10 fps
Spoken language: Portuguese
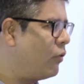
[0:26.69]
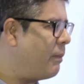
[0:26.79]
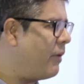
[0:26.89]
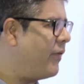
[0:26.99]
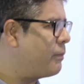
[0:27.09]
lá
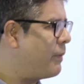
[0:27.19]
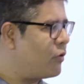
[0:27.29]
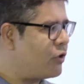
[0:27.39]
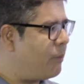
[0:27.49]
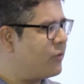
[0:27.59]
para a festa. O
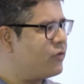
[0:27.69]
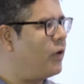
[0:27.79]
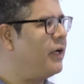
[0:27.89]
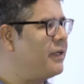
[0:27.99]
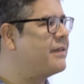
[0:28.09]
pessoal já pode se
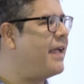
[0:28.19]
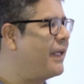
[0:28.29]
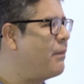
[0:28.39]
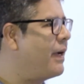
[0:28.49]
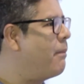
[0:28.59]
organizar
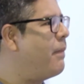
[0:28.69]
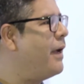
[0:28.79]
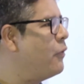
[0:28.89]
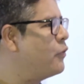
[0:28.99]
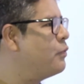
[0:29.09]
aqui em Macapá
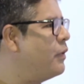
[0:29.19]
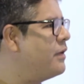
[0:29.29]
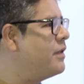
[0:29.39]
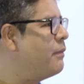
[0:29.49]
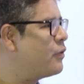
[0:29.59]
e em outros
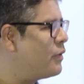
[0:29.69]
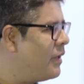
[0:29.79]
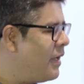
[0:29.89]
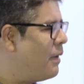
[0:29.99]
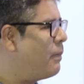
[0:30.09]
municípios
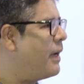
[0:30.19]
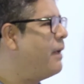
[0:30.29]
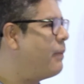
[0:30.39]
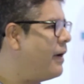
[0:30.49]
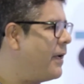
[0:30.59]
para
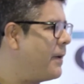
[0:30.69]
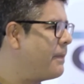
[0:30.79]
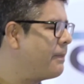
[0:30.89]
ir para lá.